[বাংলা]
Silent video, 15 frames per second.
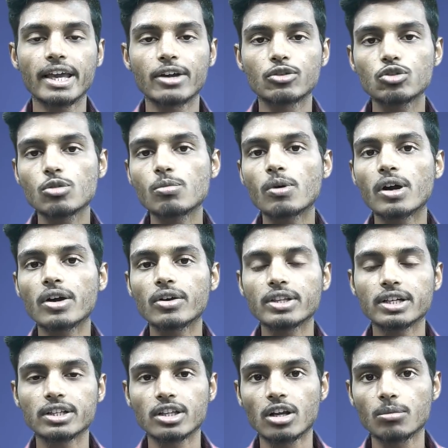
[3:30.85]
একটু উপকার হয়ে
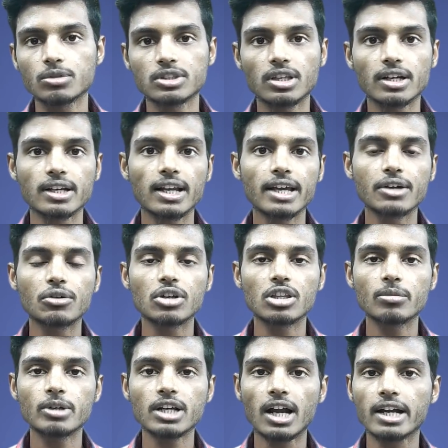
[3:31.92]
থাকে তাহলে অবশ্যই একটা লাইক করে
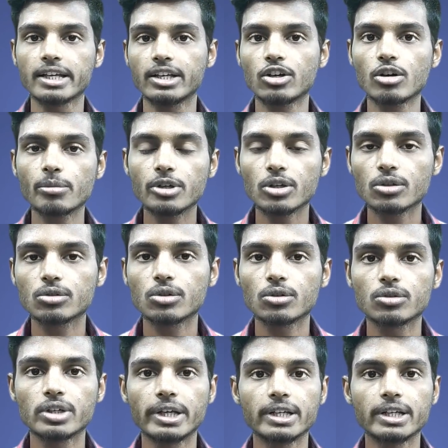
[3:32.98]
দেবেন আর এরকমই নতুন নতুন